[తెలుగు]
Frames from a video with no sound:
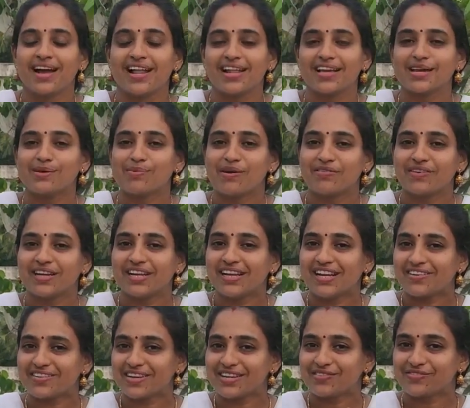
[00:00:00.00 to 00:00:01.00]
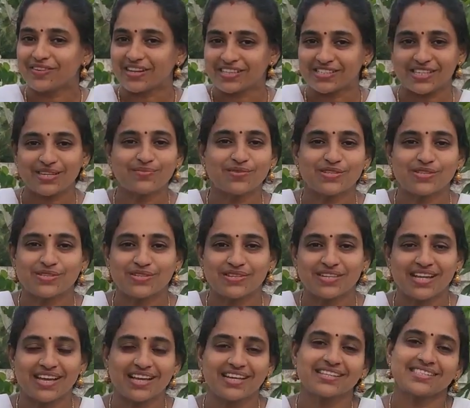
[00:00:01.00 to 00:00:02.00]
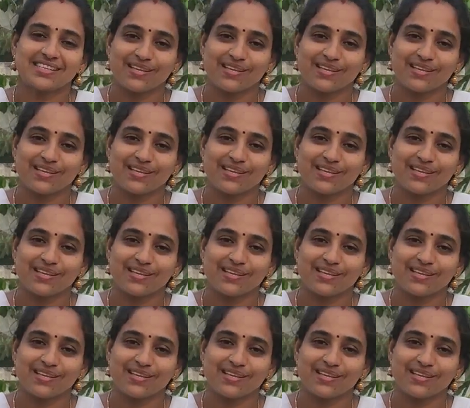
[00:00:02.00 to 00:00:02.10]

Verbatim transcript: అలాగే మా వీడియోలు ఎవరైనా ఫస్ట్ టైం చూస్తుంటే